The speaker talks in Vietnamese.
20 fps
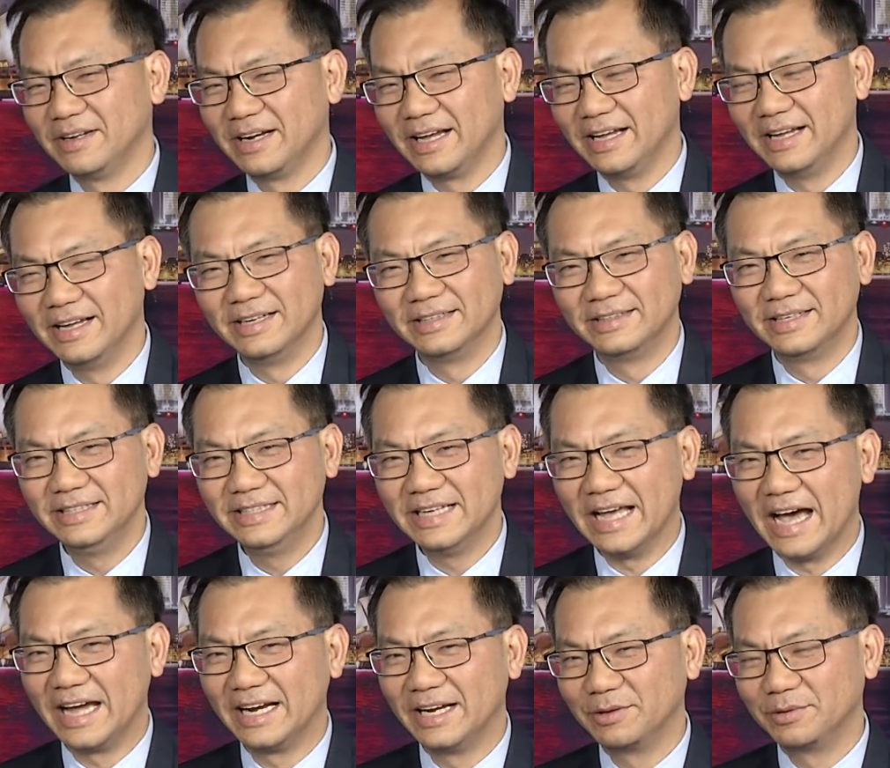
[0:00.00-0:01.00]
với lại thính
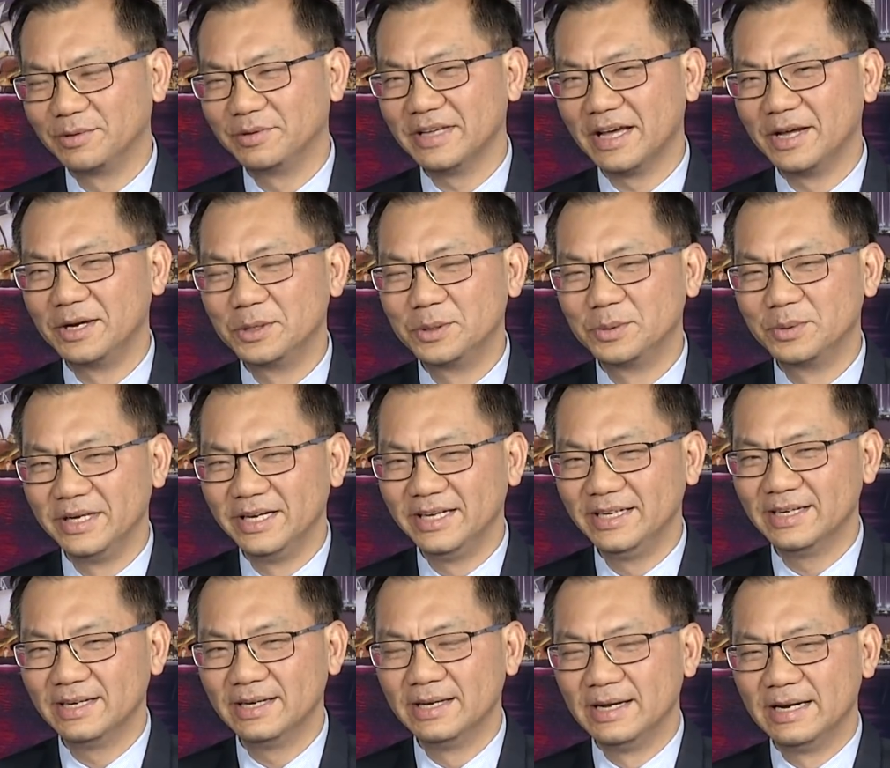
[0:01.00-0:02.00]
giả để thính giả lưu ý
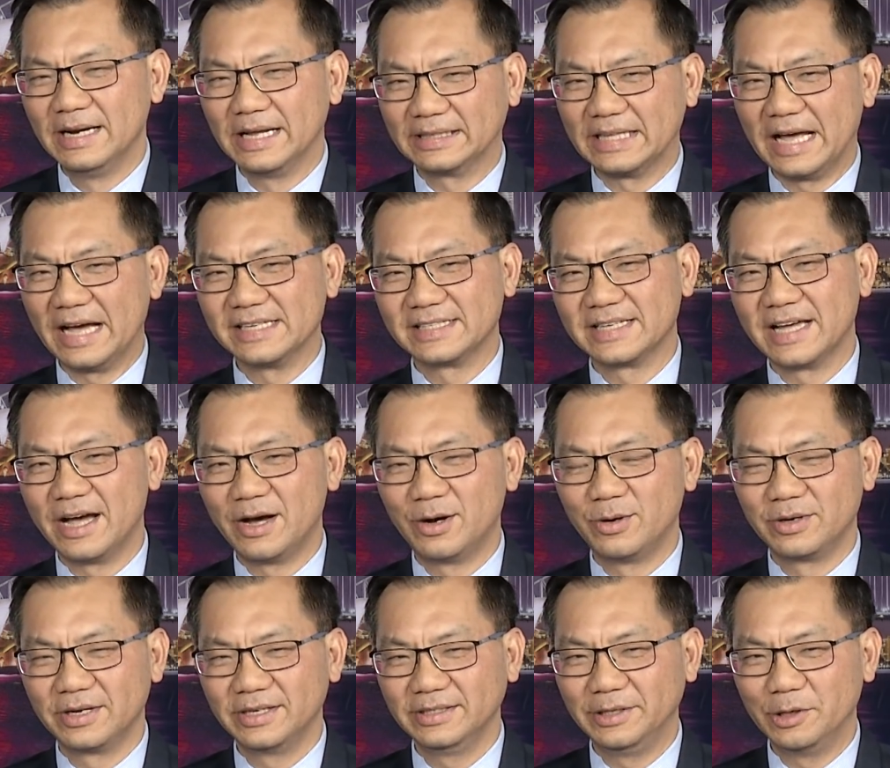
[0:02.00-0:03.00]
đó là tại
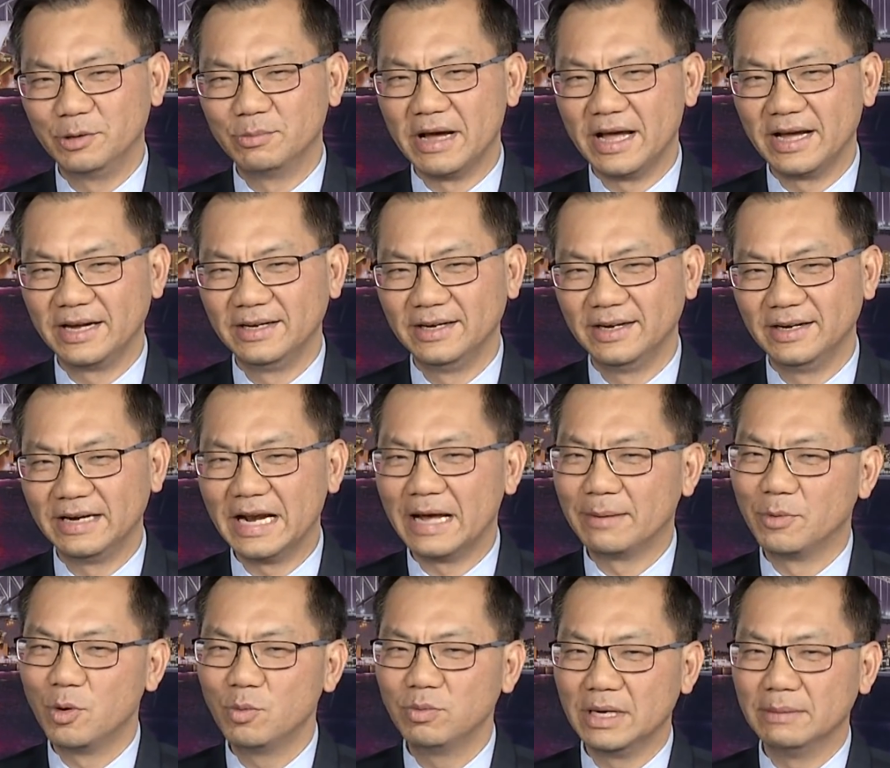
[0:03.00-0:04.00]
sao cái tiểu bang ờ,
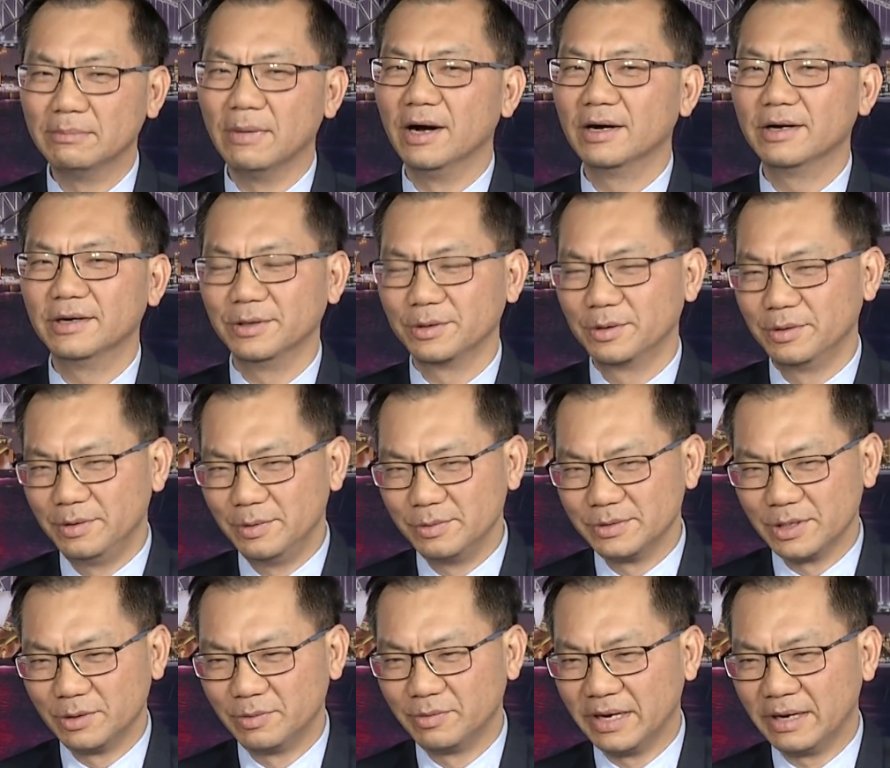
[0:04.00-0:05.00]
Nam Úc lại mở cửa cho New
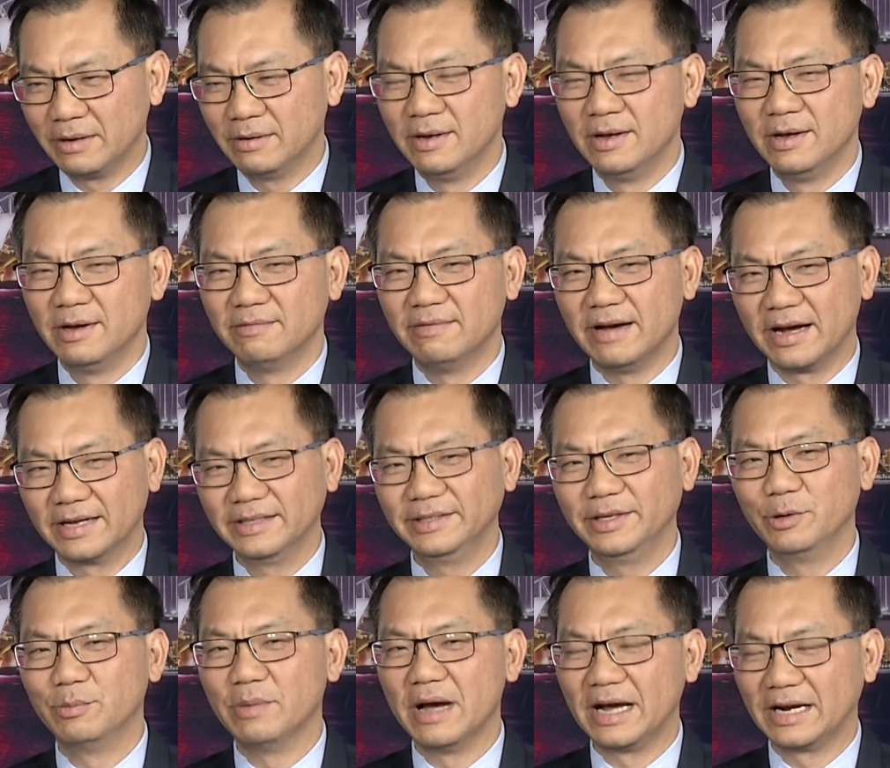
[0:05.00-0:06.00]
South Wales và cái
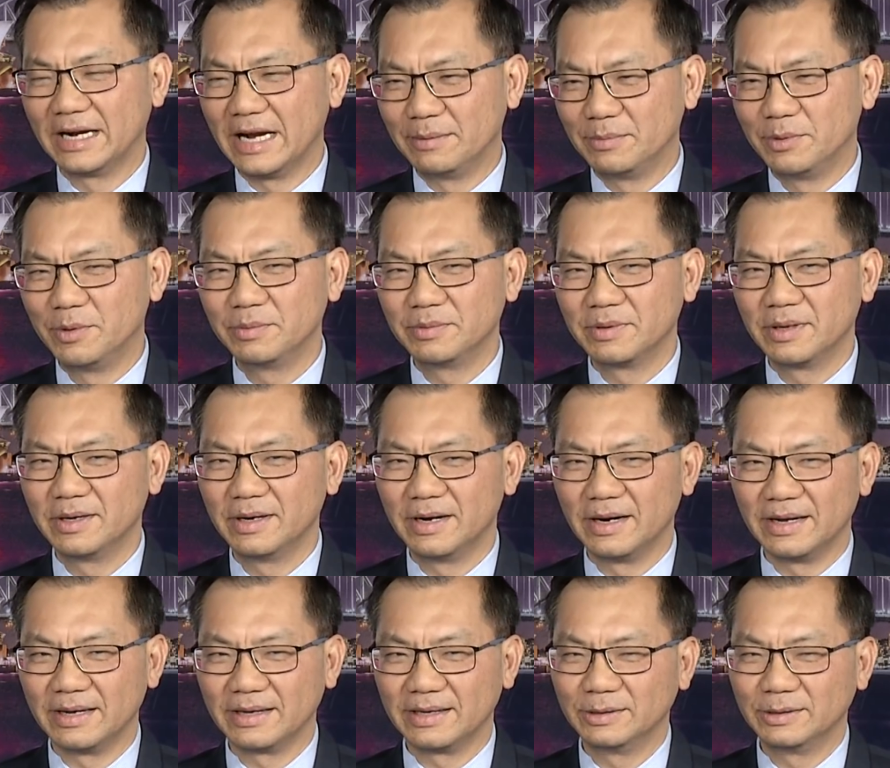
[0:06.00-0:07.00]
tiểu bang Nam Úc đó là